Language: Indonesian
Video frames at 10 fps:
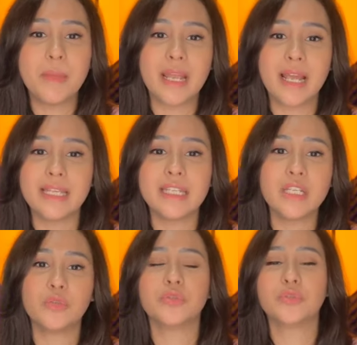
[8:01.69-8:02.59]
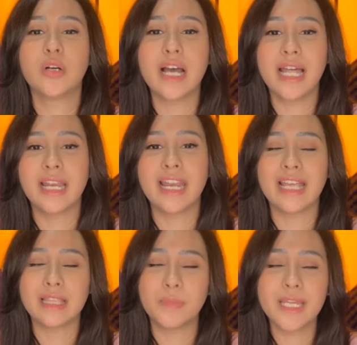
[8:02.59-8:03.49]
TBK ini diuntungkan.
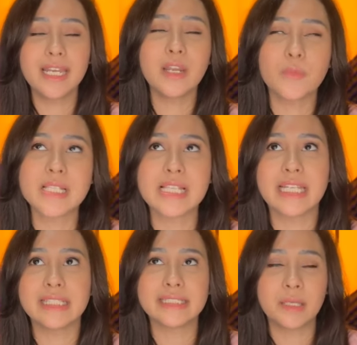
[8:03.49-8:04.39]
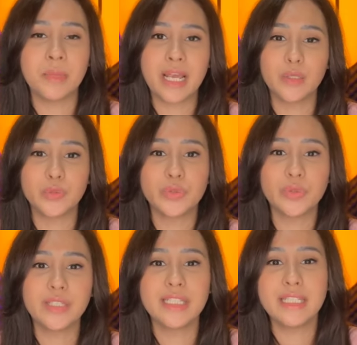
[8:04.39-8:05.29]
Nah, tapi kan rumah sakit yang TBK itu
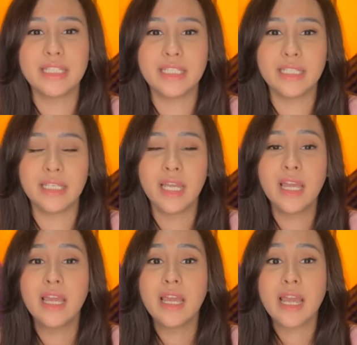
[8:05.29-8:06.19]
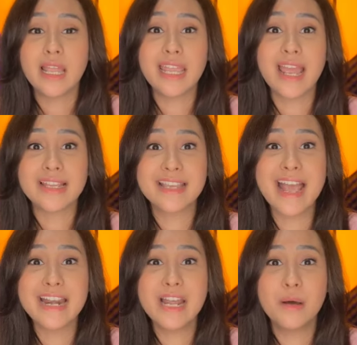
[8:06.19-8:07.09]
di IHSG
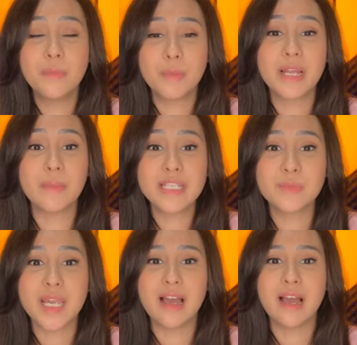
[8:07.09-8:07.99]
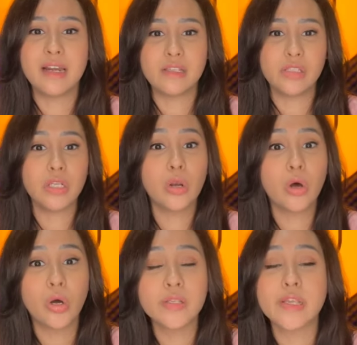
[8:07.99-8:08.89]
ada berbagai macam ya, ada
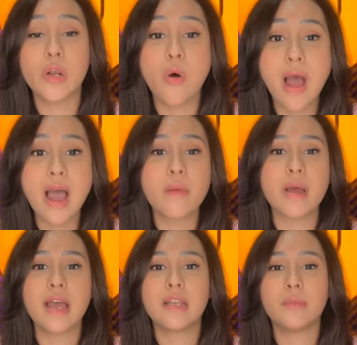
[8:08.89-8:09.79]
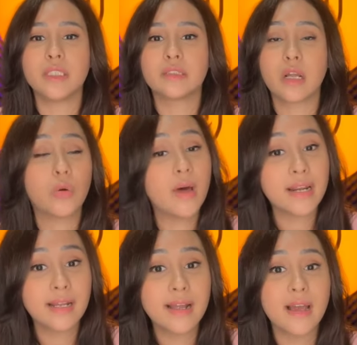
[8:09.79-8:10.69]
Silo, Siloam, ada Mitra
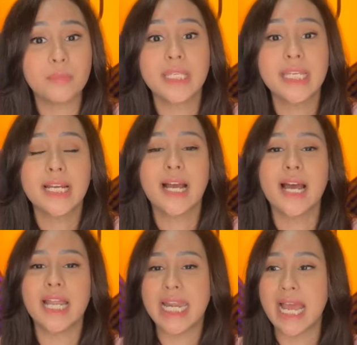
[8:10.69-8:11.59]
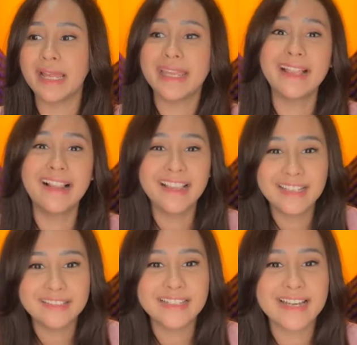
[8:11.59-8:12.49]
Keluarga, Mika, ada Hill
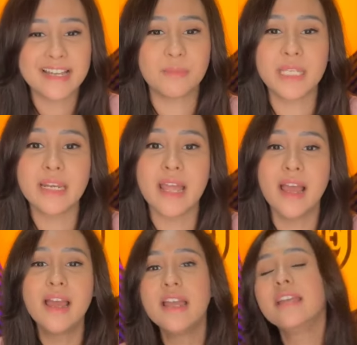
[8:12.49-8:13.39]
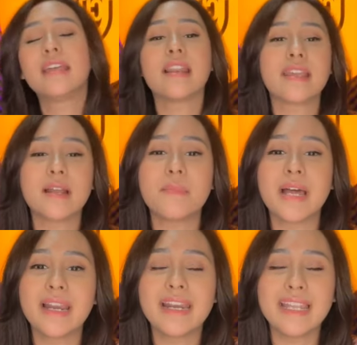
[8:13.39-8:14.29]
gitu ya, Hermina. Kira-kira
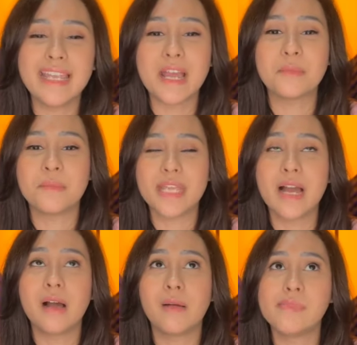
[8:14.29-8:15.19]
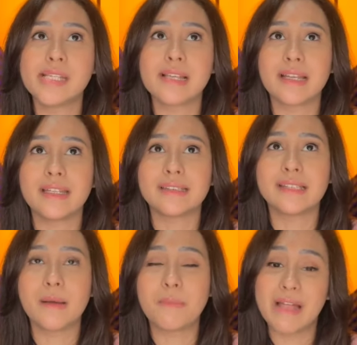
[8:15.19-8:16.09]
mana nih yang yang bisa
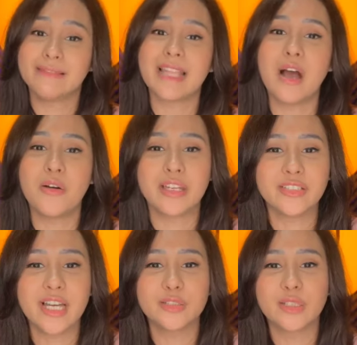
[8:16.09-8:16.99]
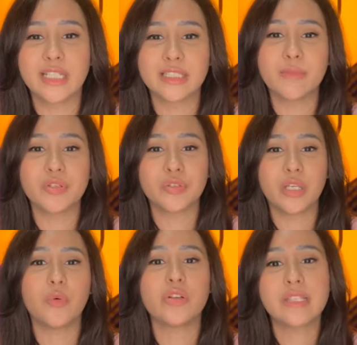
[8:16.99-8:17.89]
kita pantau gitu ya atau kita
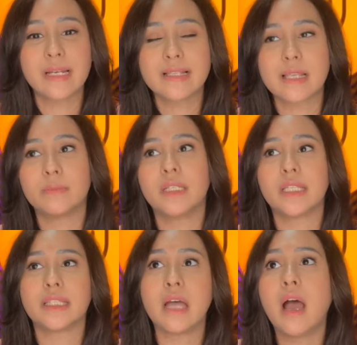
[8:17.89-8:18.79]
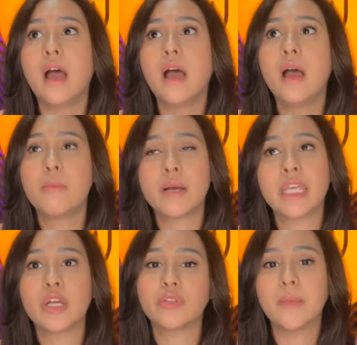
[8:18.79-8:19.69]
masukin watchlist sambil kita
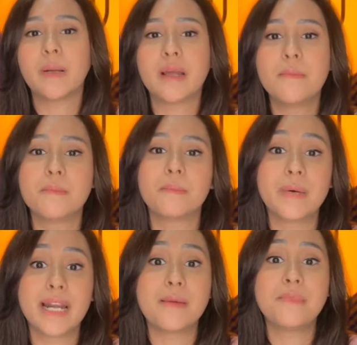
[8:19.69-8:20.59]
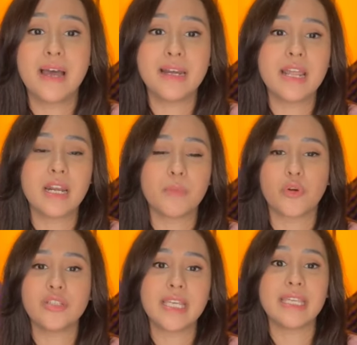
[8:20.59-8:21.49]
mengikuti perkembangan dari
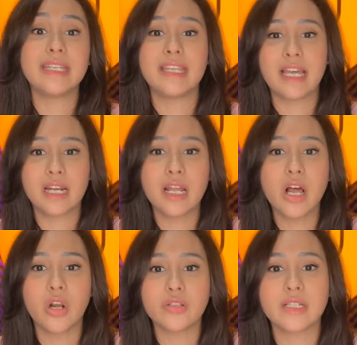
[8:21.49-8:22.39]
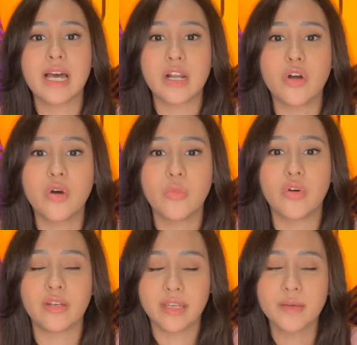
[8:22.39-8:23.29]
project ini karena kalau sekarang
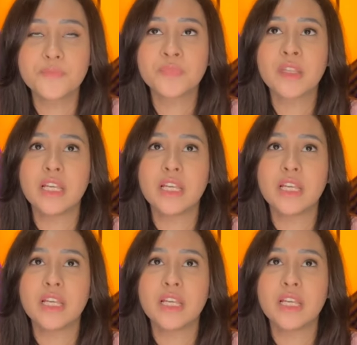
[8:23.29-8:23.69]
ngomongnya